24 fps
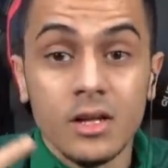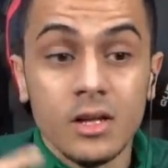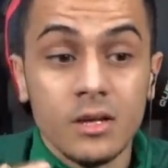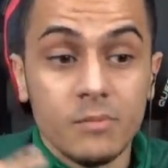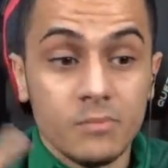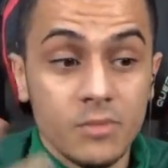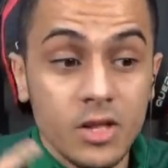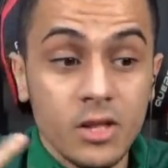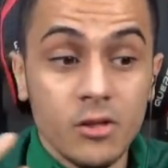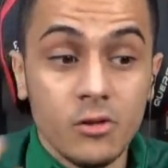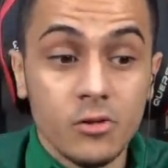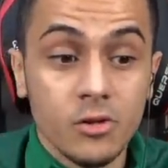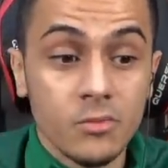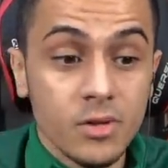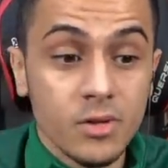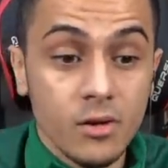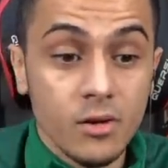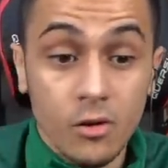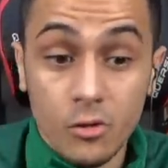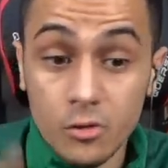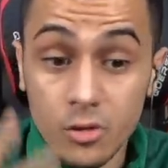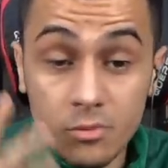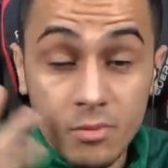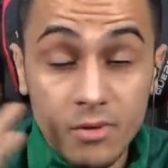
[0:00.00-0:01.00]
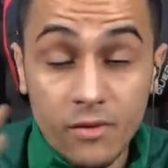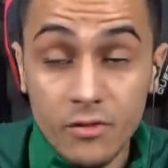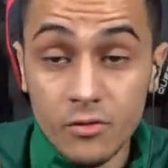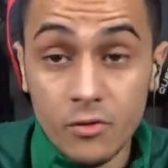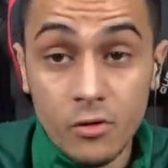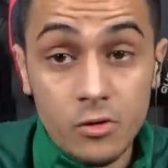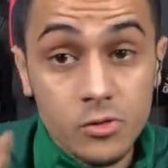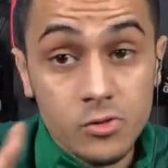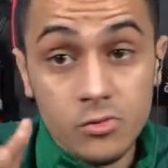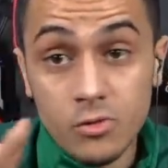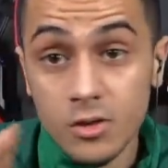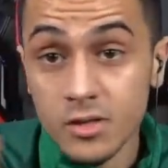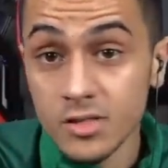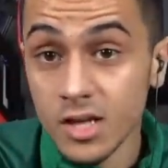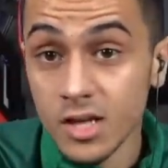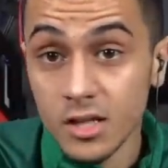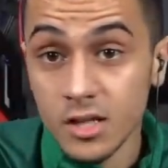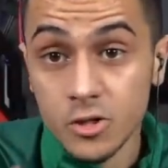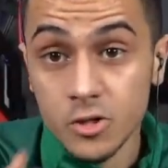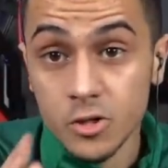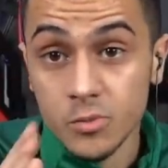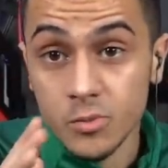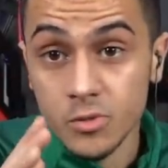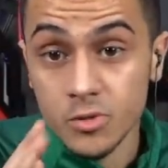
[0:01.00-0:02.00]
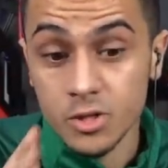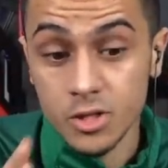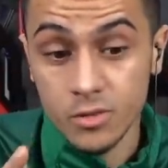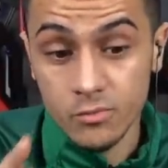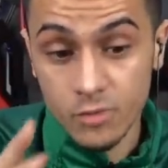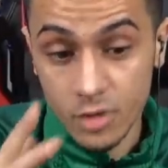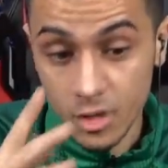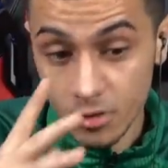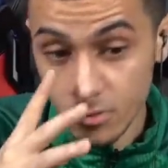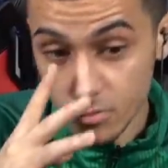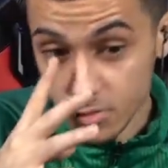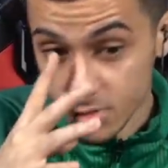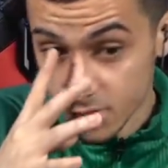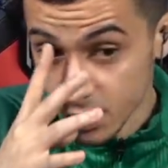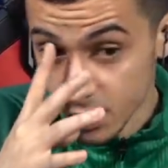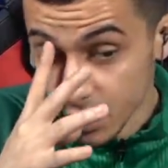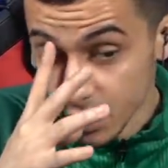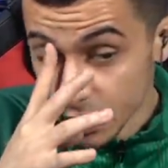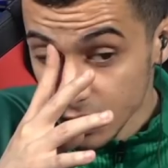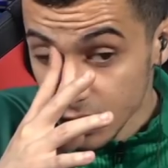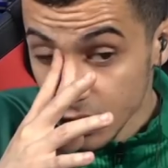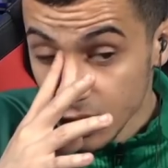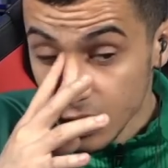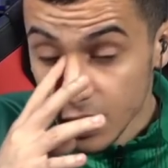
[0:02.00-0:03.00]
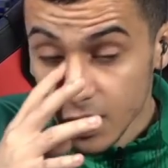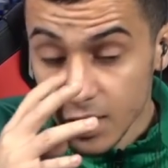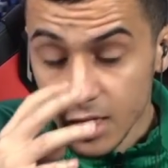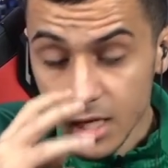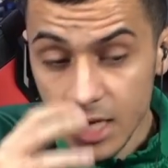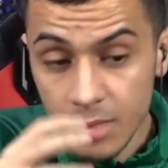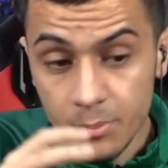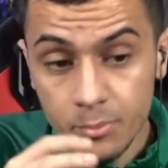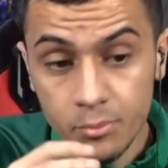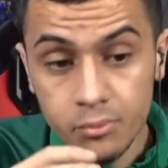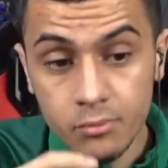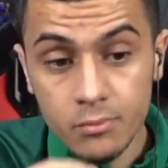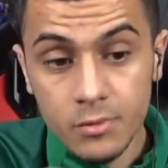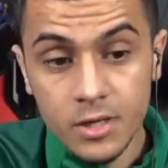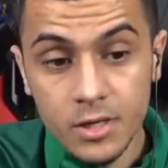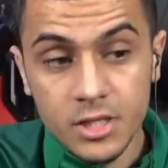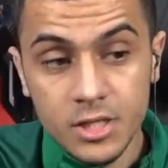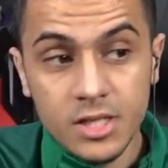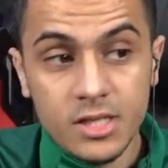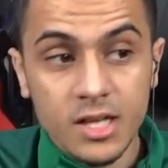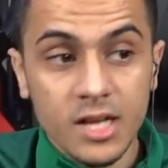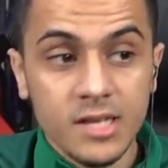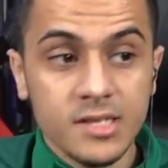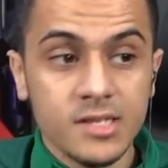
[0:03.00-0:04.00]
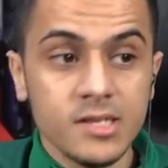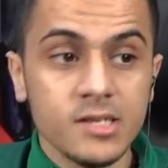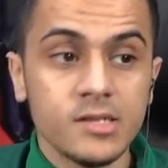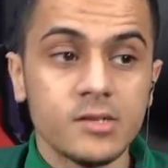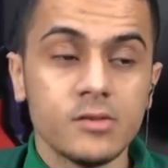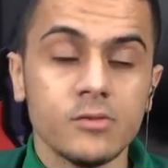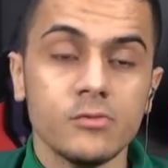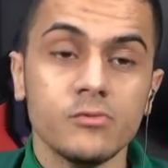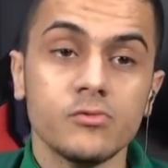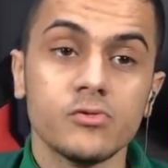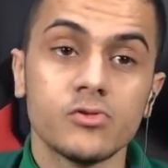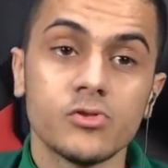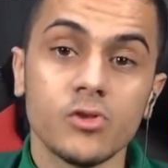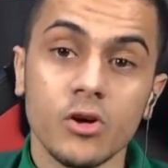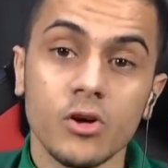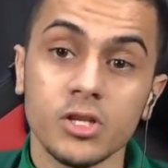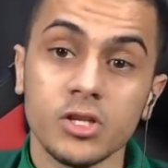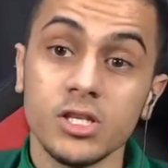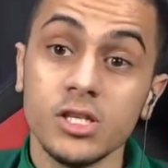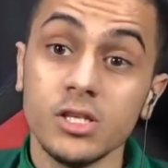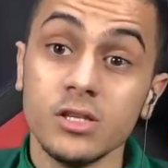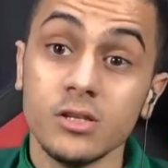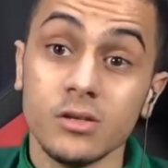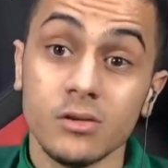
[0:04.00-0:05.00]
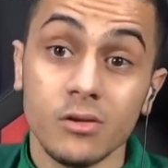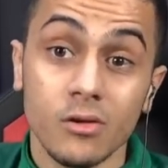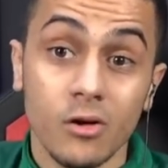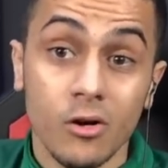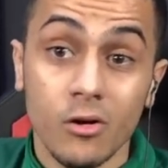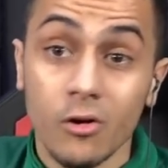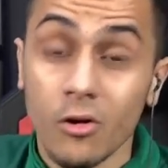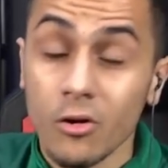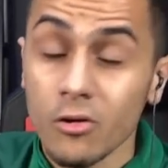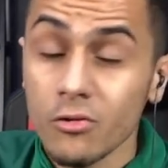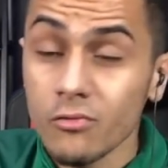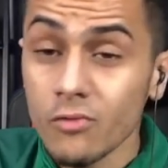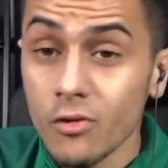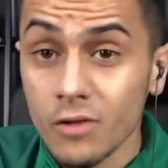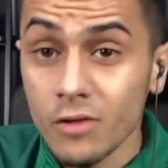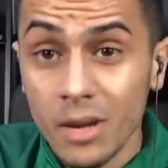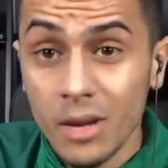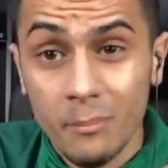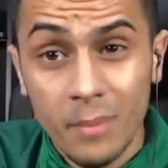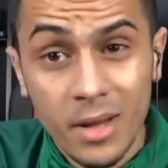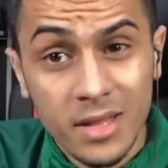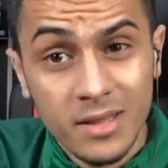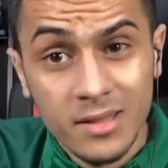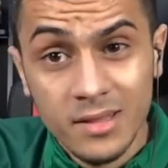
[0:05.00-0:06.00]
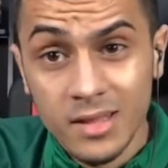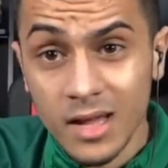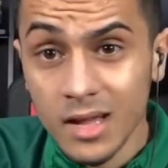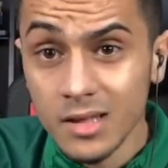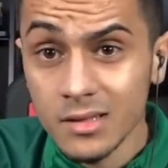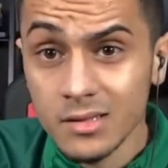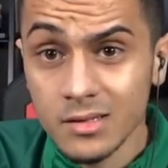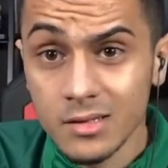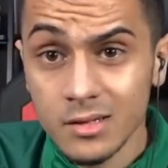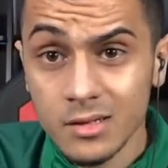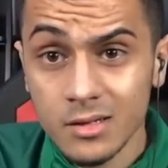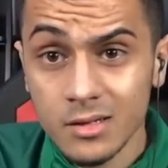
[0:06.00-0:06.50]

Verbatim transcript: Peut-être en, 2023, sur et je pense qu'ils vont l'annoncer. Et, et GTA 6, une sortie, encore une fois, on n'a pas de date.